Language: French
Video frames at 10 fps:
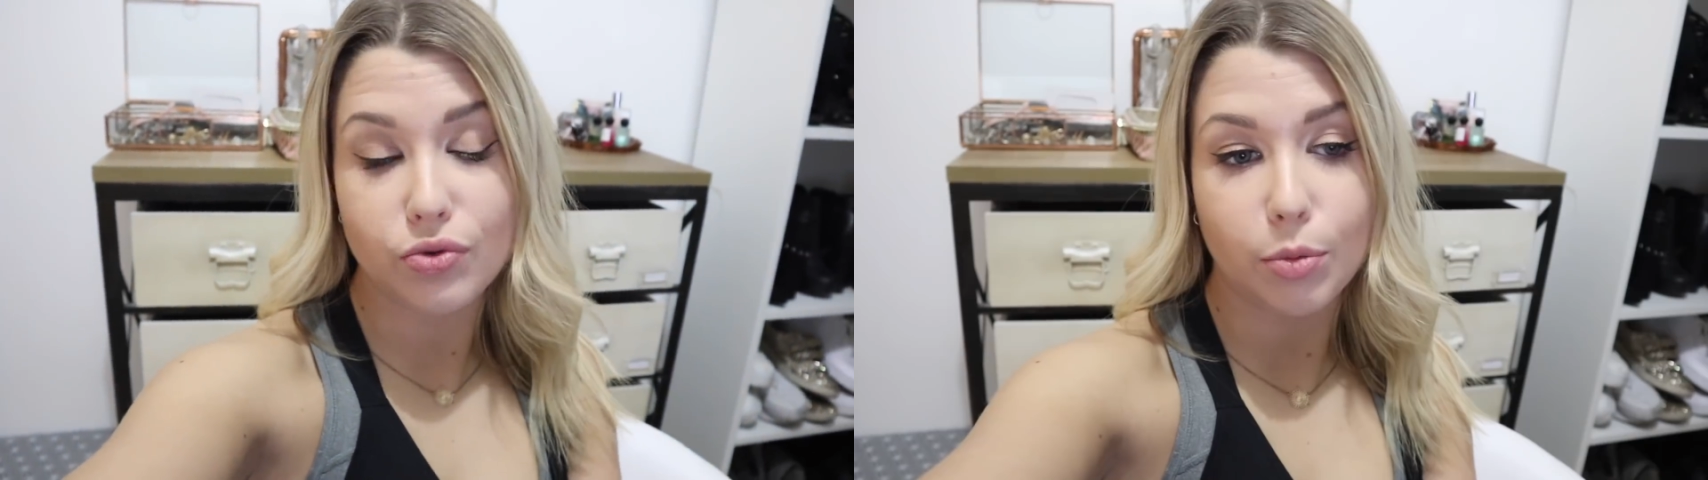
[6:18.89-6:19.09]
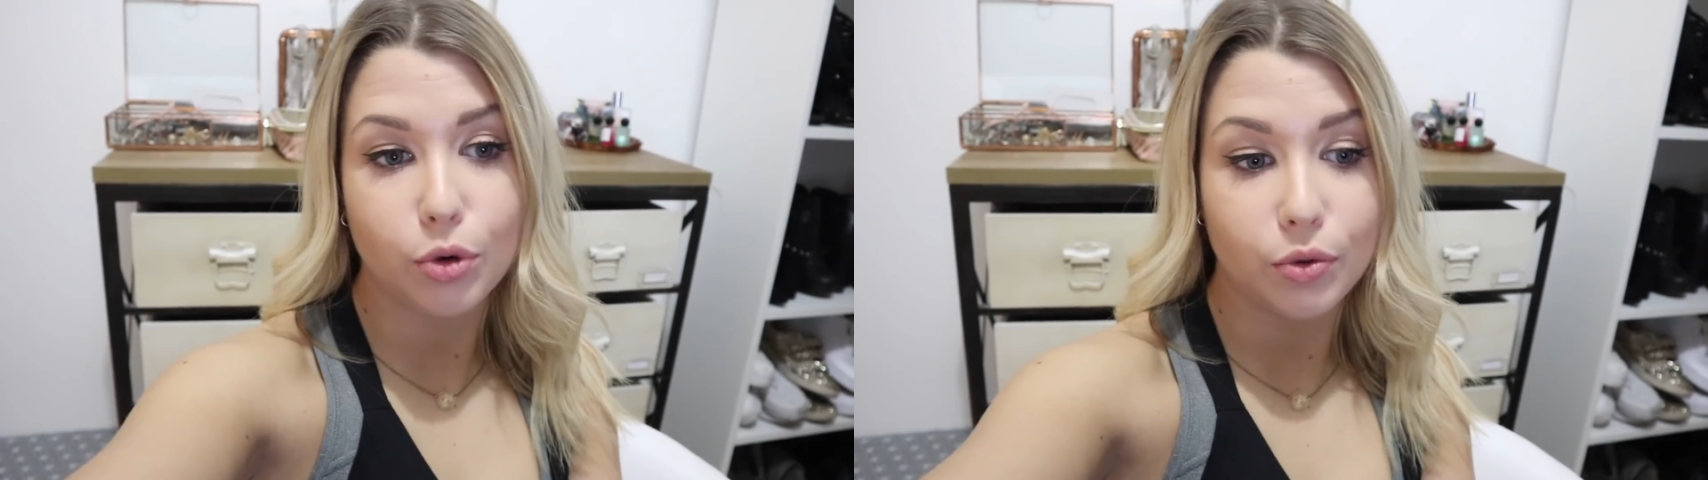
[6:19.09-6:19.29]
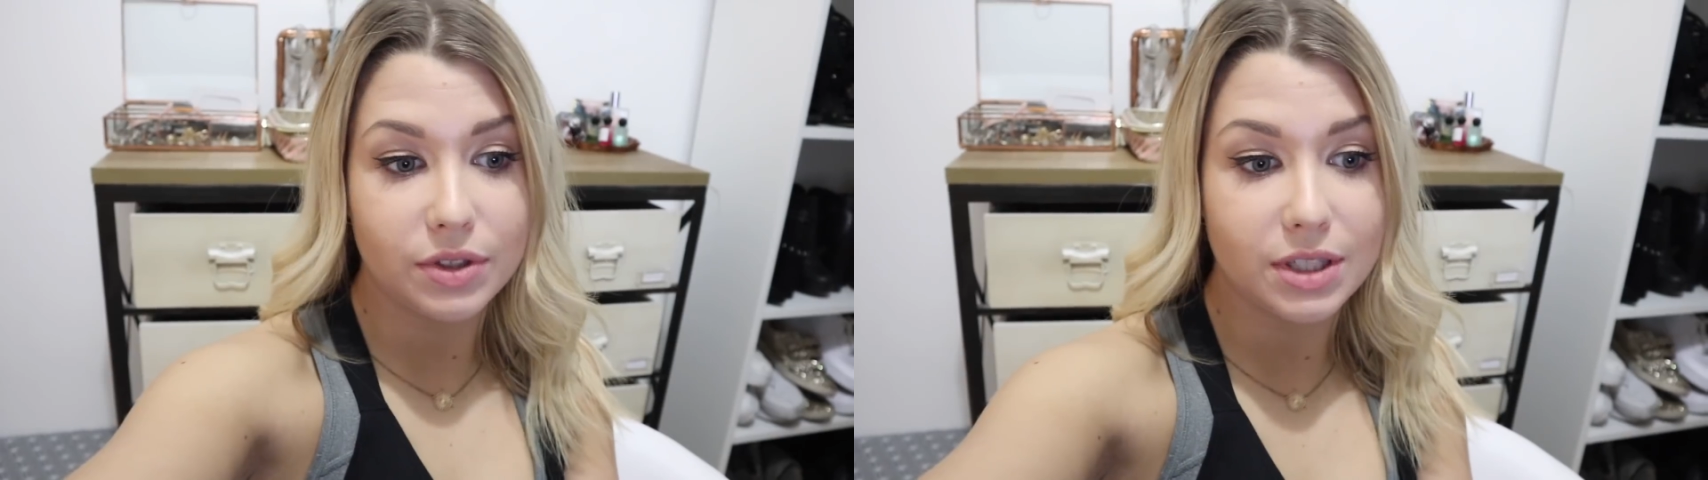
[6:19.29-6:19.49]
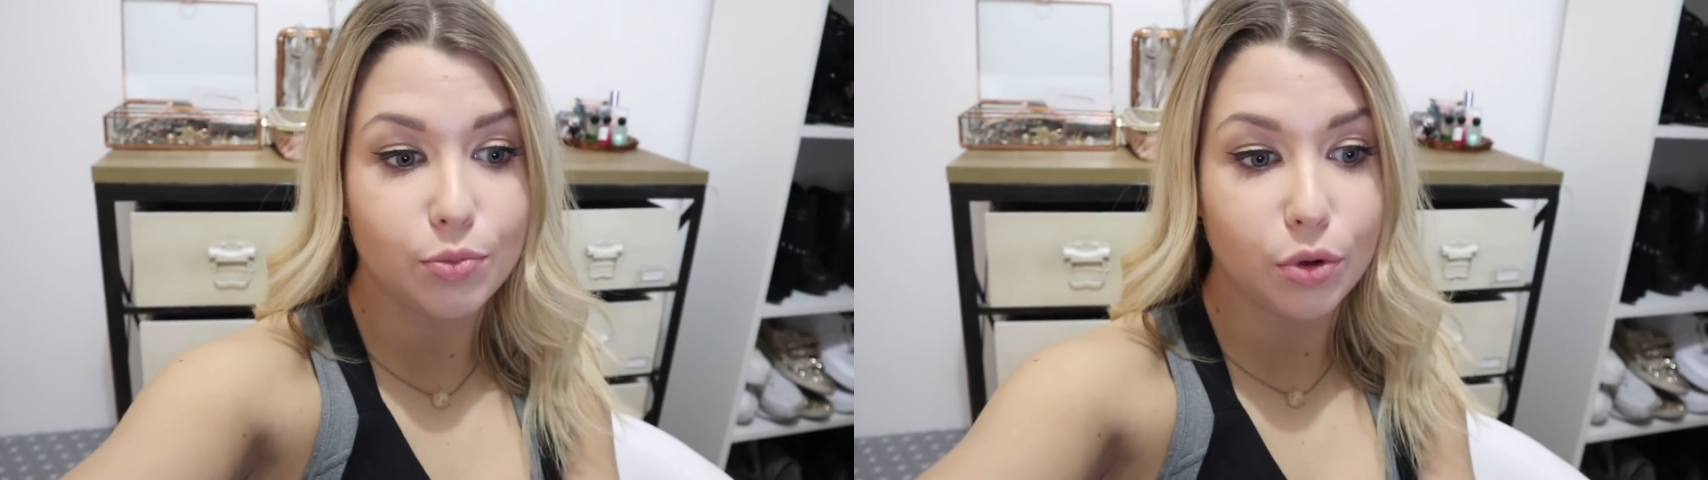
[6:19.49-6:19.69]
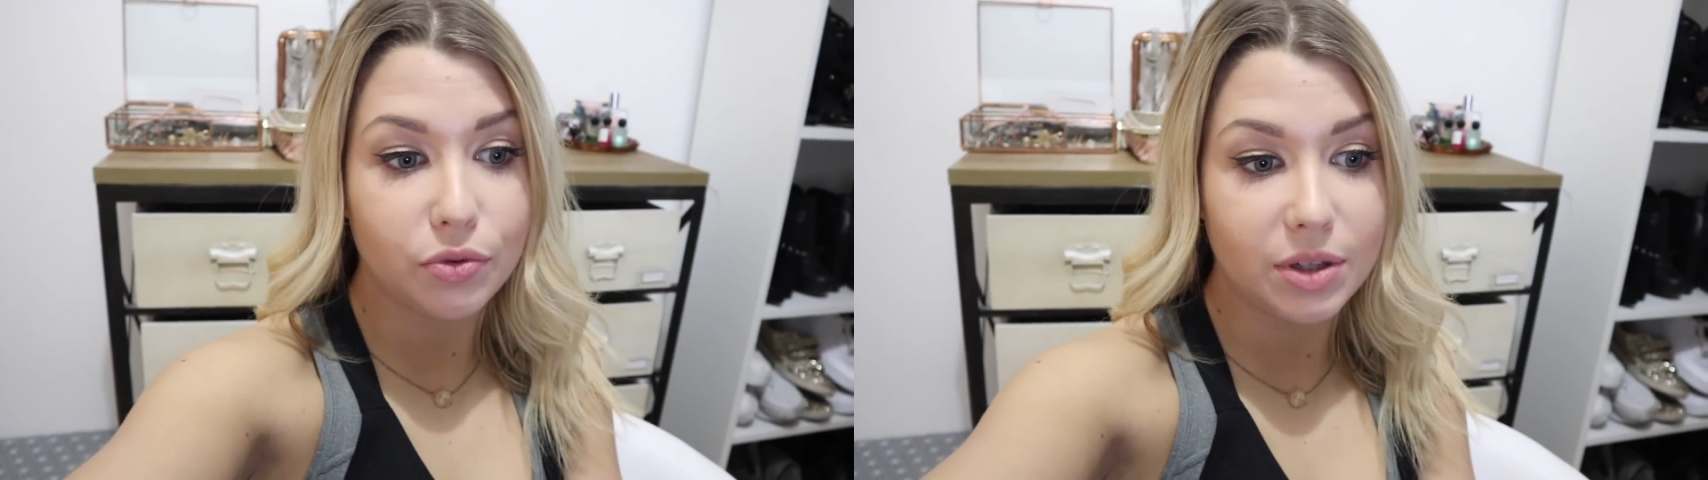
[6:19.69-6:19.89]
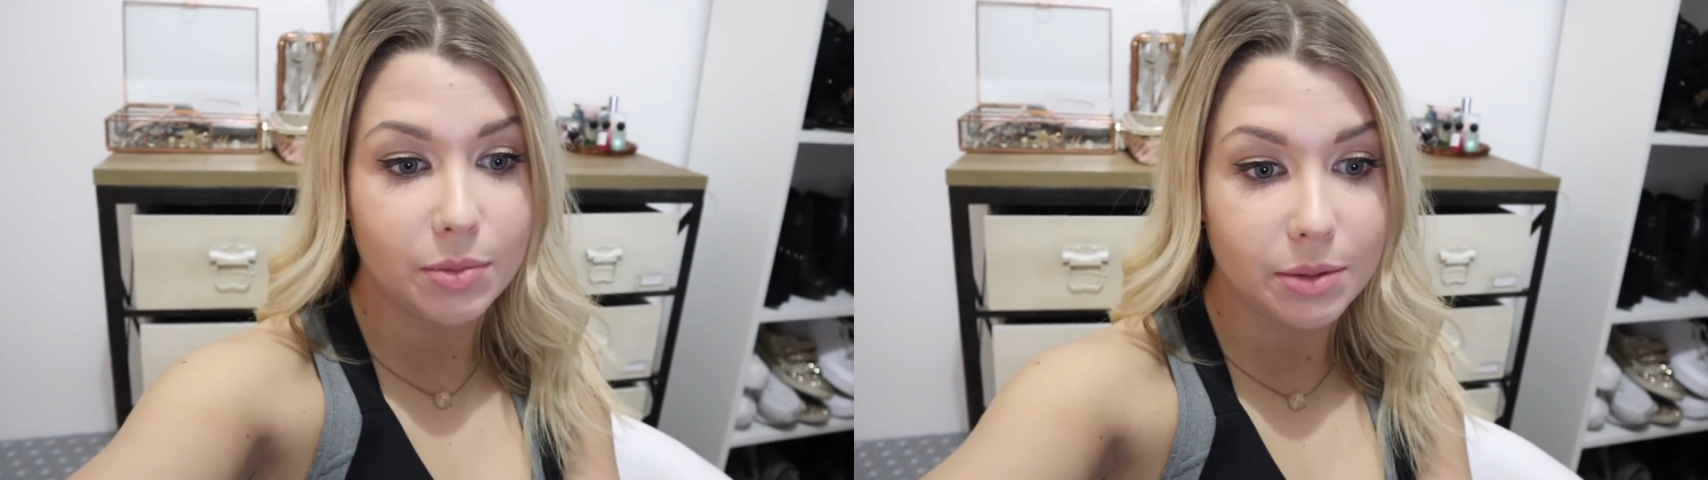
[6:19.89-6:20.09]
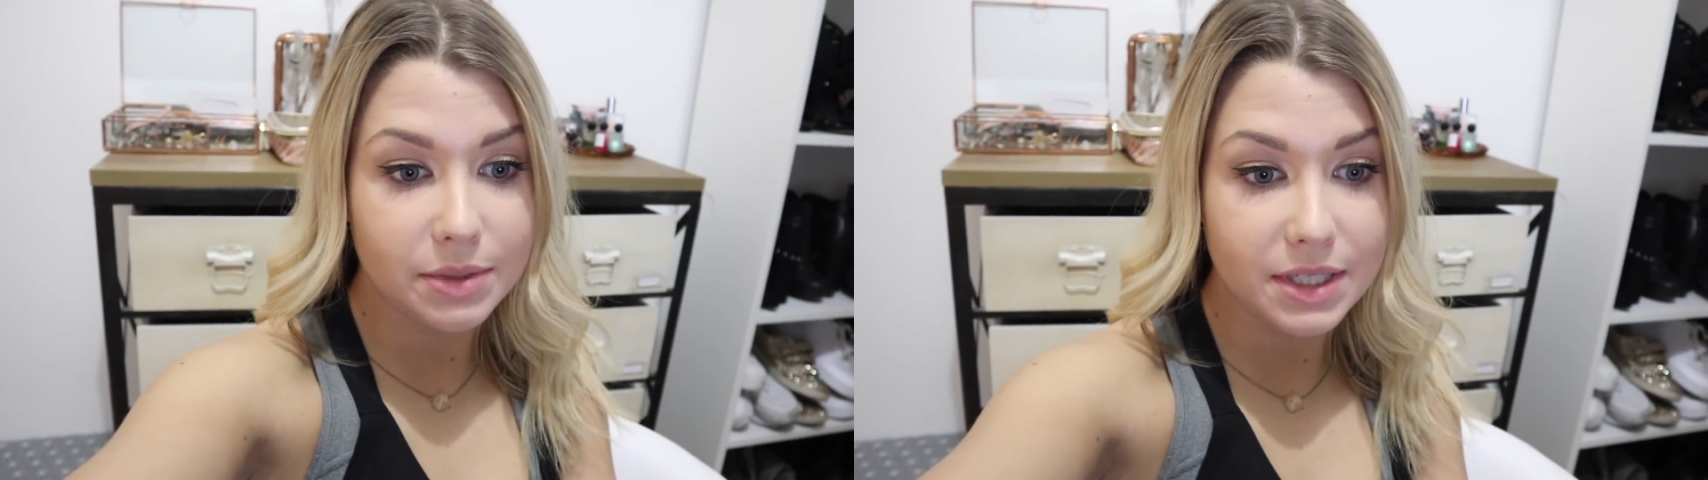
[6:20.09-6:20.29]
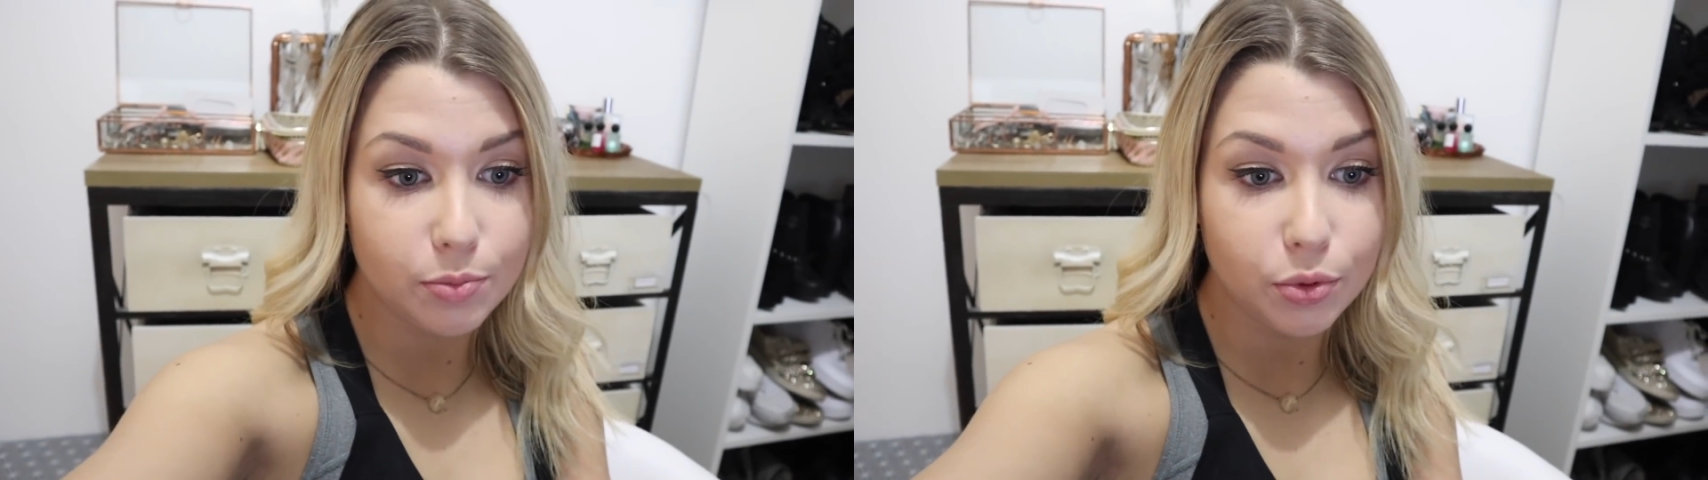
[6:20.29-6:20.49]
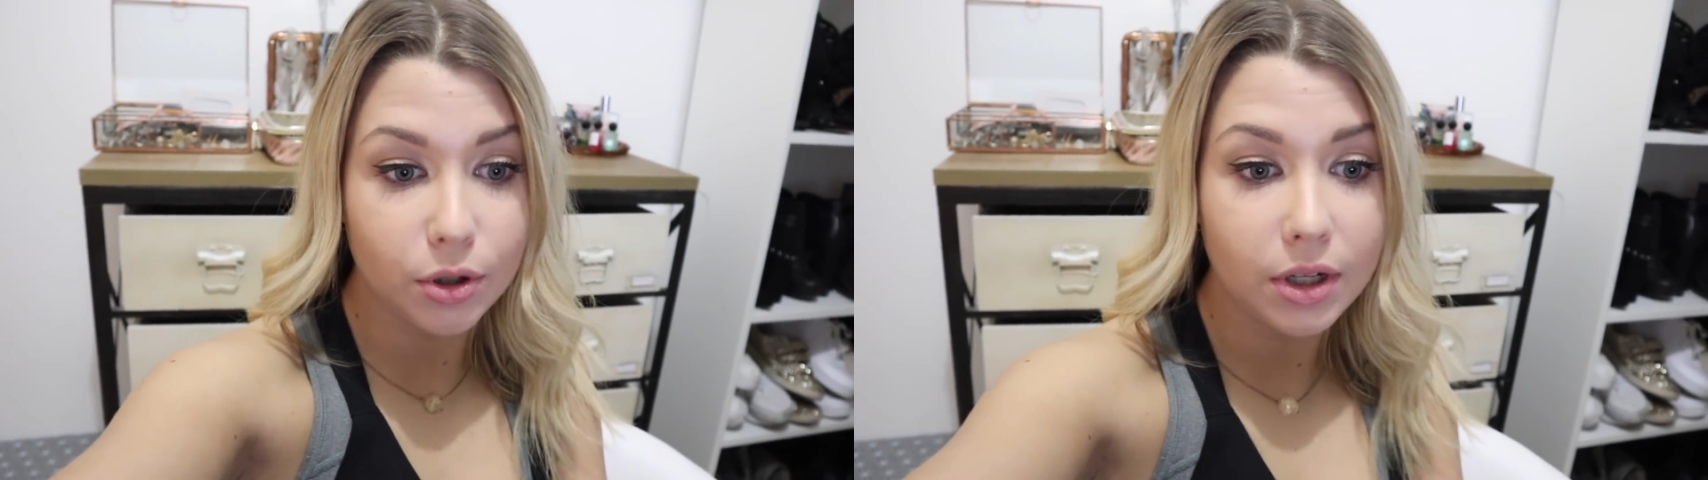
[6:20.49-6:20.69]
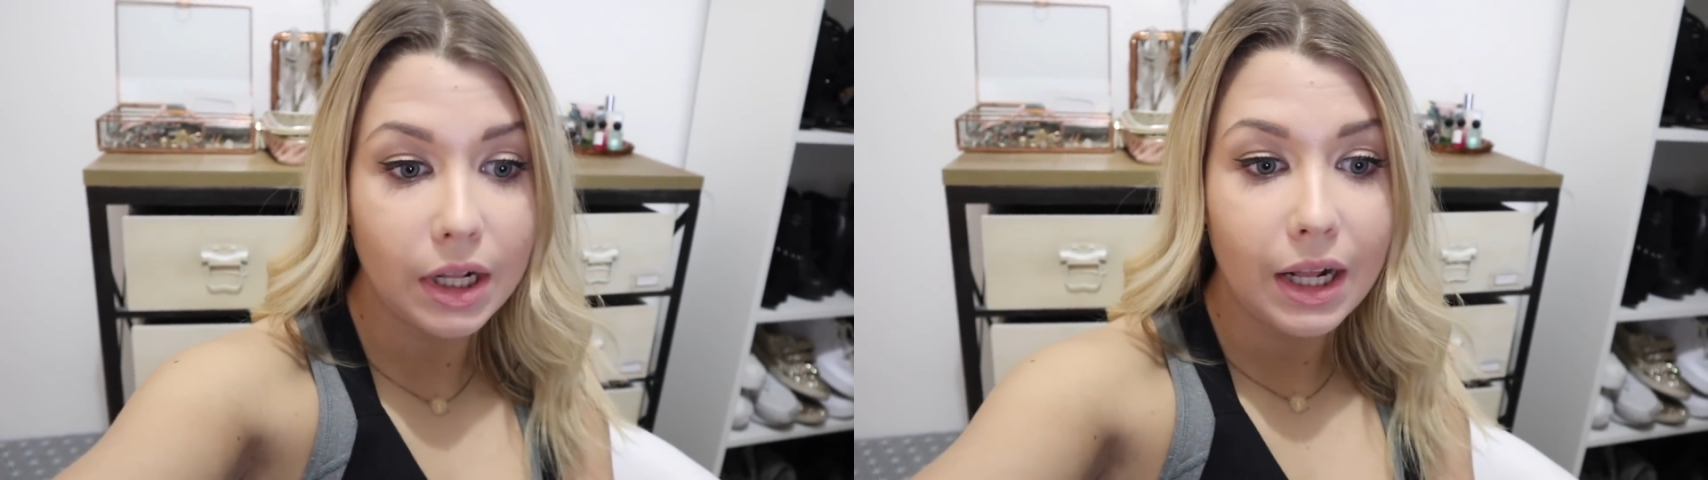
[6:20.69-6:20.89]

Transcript: je vais en profiter pour filmer un petit peu.